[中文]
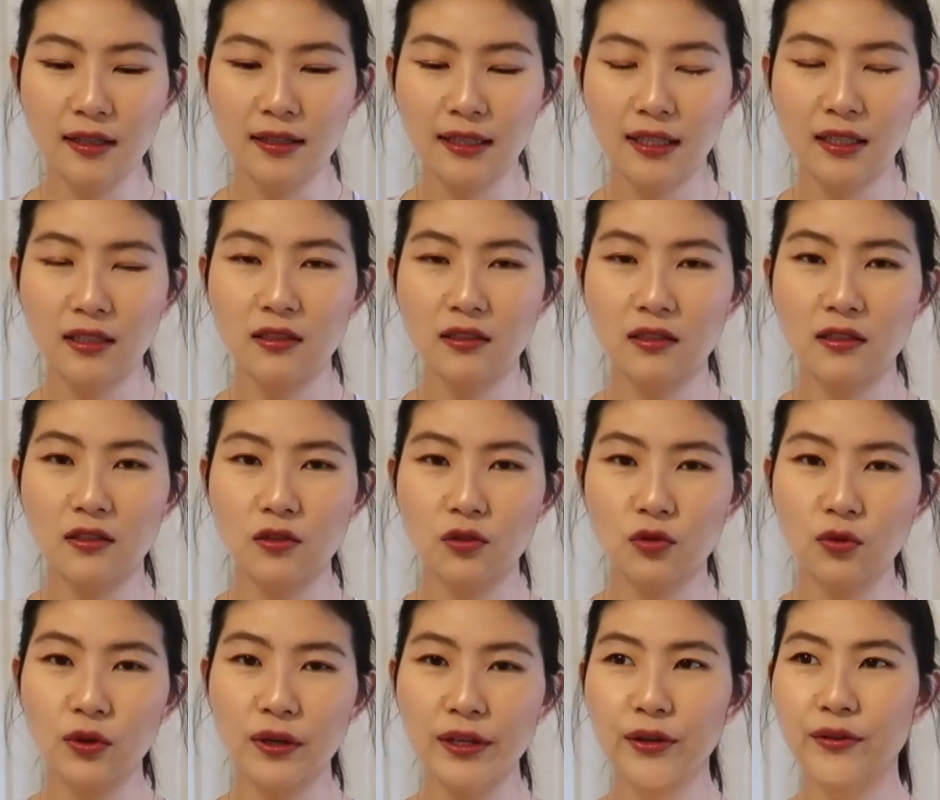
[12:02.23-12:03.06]
但是
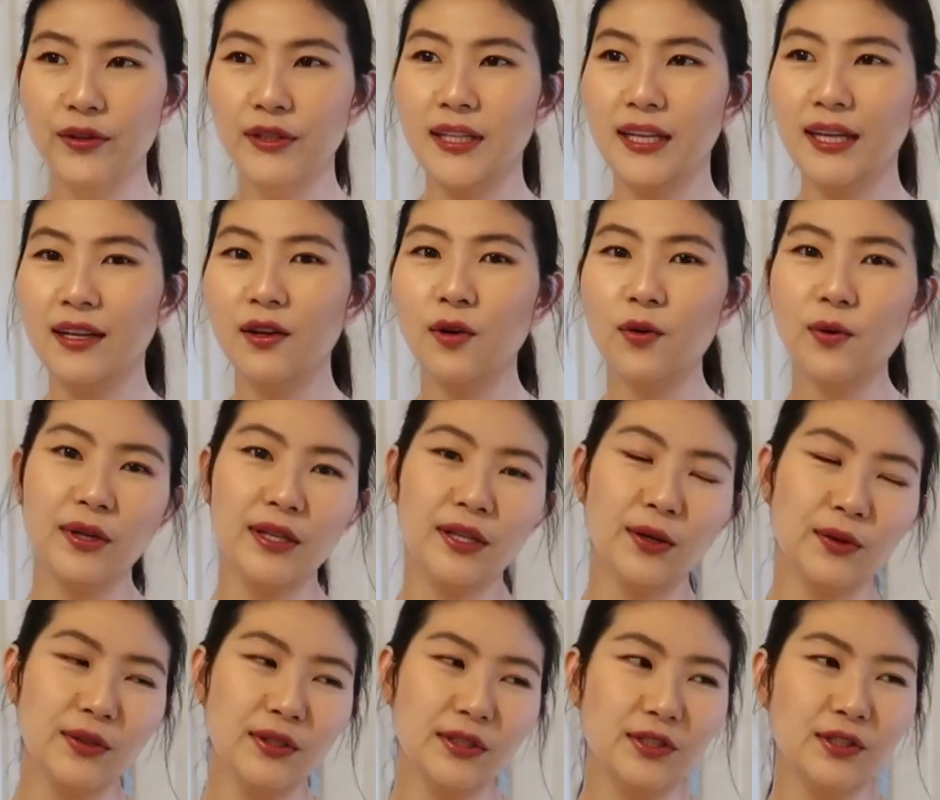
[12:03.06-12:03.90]
如果有一天回
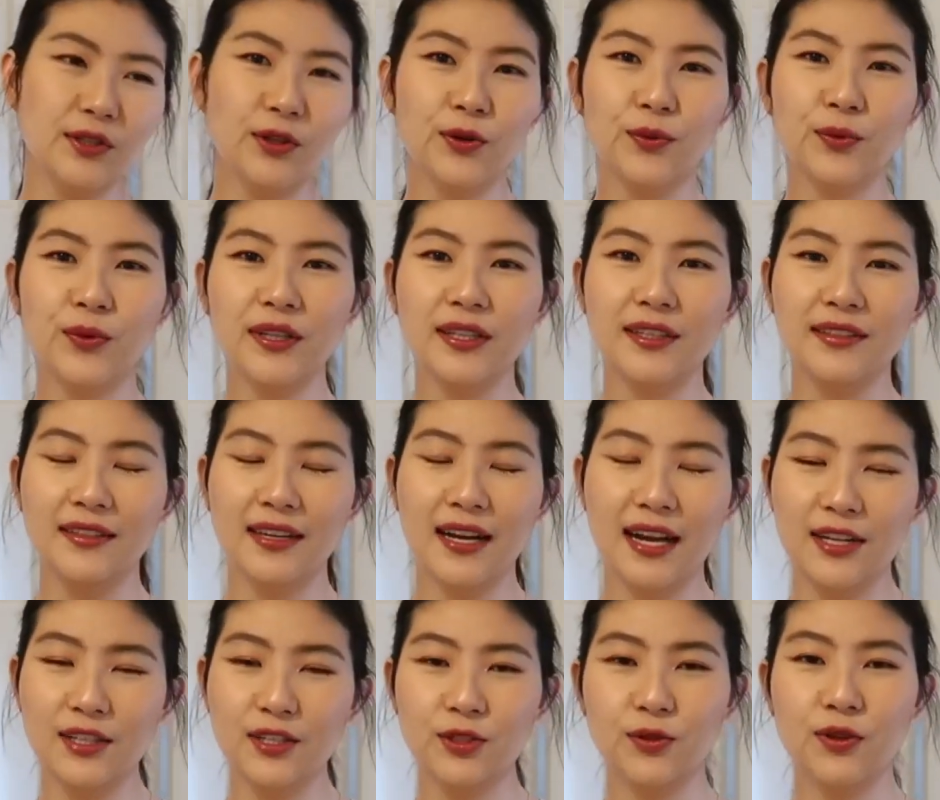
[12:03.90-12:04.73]
头的时候，我可能
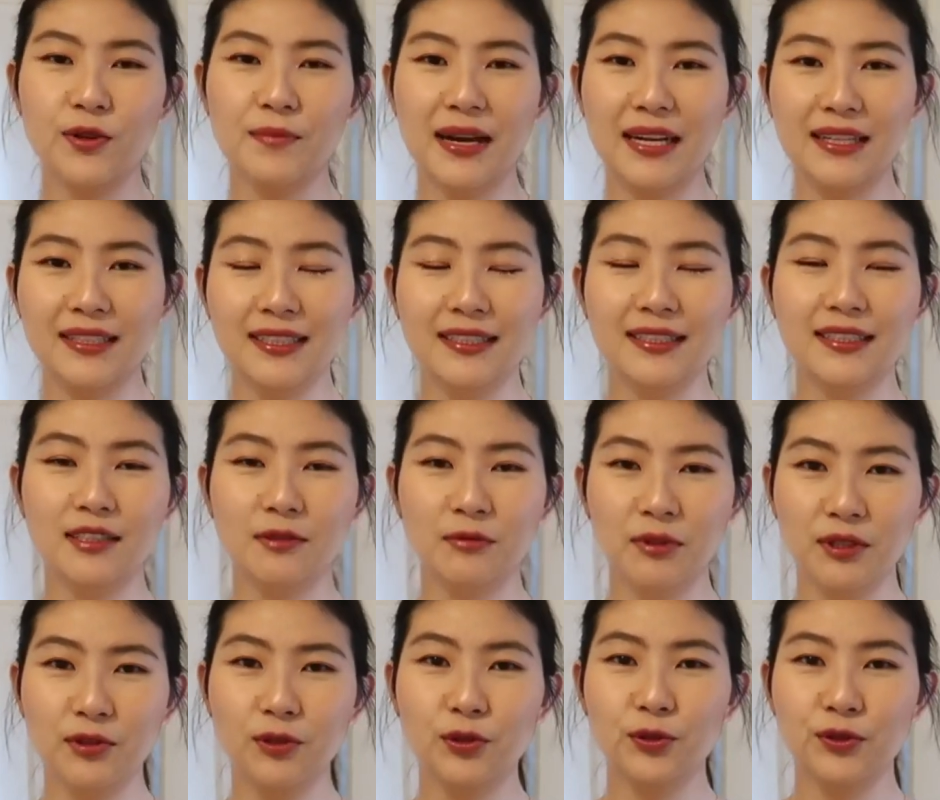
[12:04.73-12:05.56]
还是会把这4
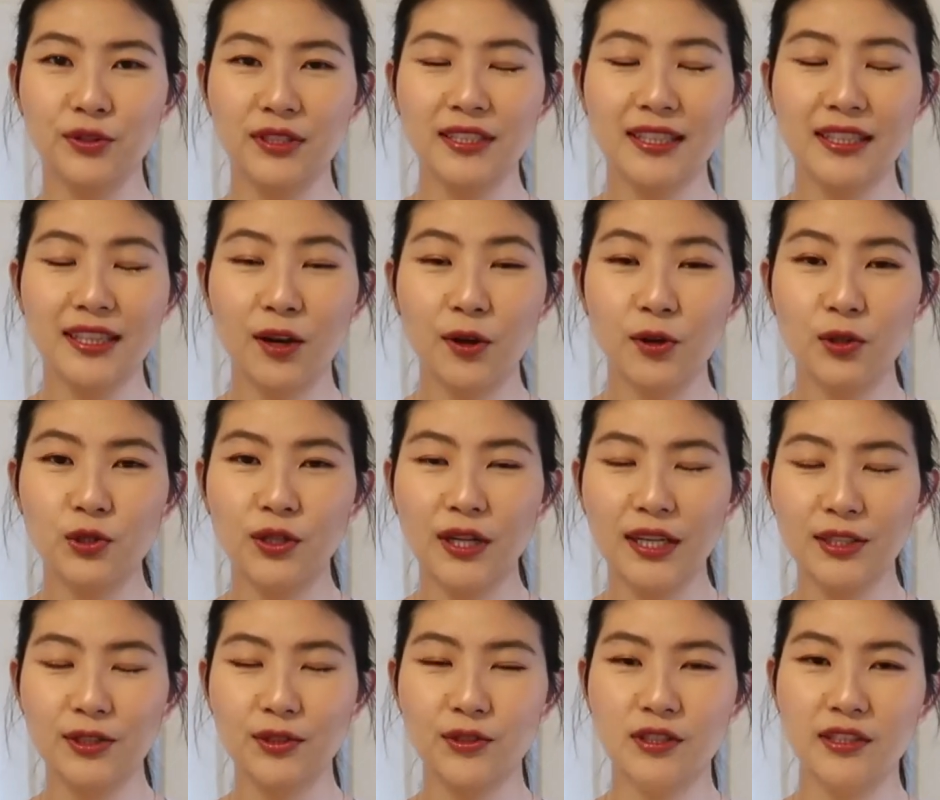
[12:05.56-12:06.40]
瓶重新捞出
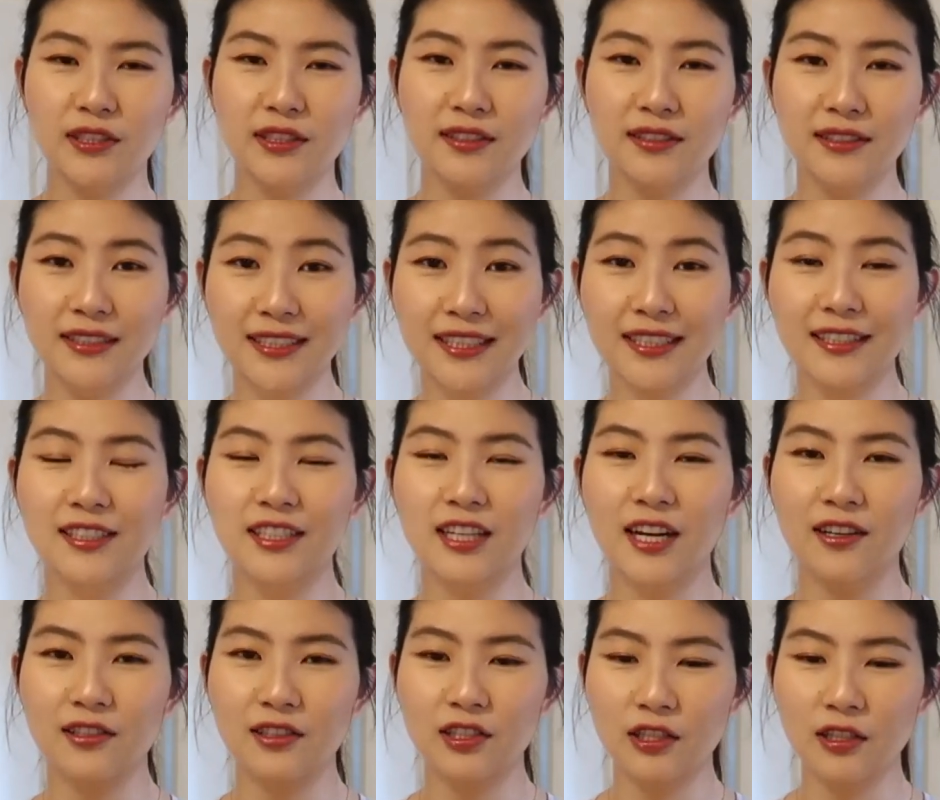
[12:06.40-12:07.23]
来，就是接着
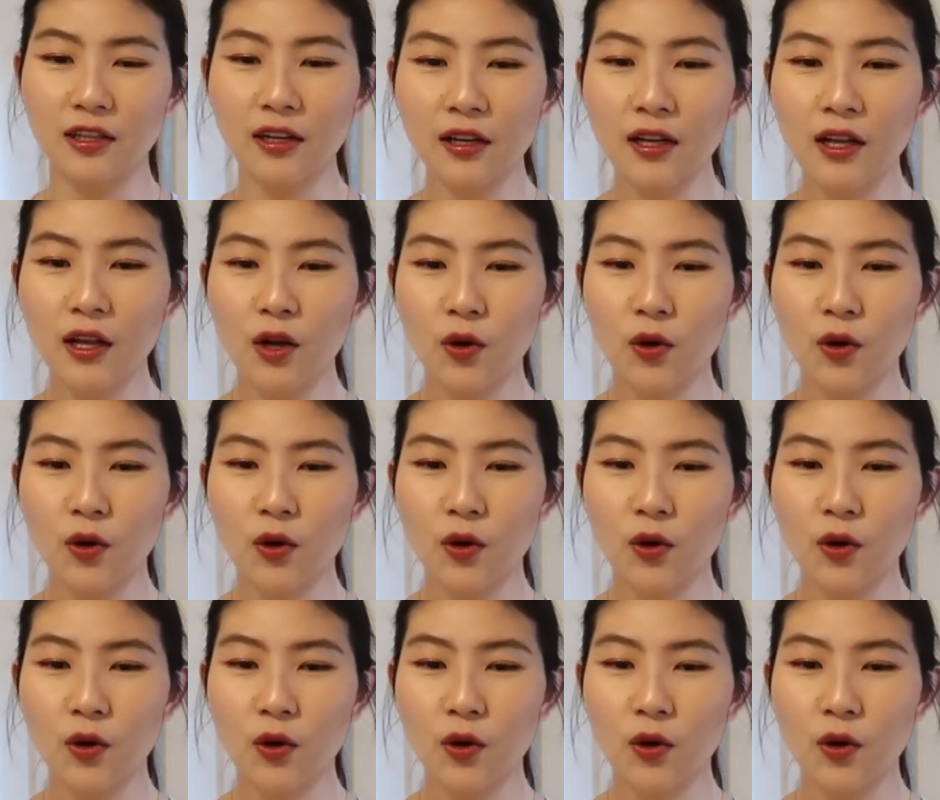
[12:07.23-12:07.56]
尝试。